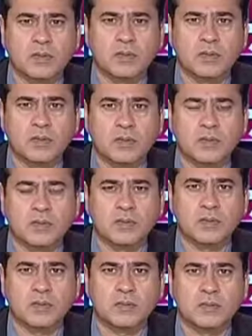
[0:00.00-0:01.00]
आधे रास्ते में
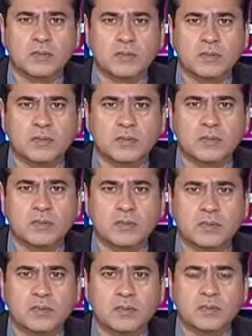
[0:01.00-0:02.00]
जाएंगे फॉग आगे कलर
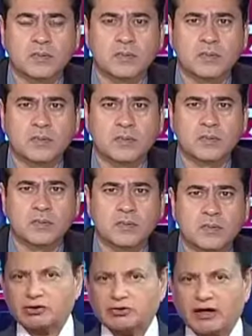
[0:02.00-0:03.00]
कार पे अब यू
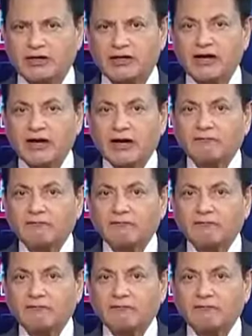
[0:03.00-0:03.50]
यू स्टैंडर्ड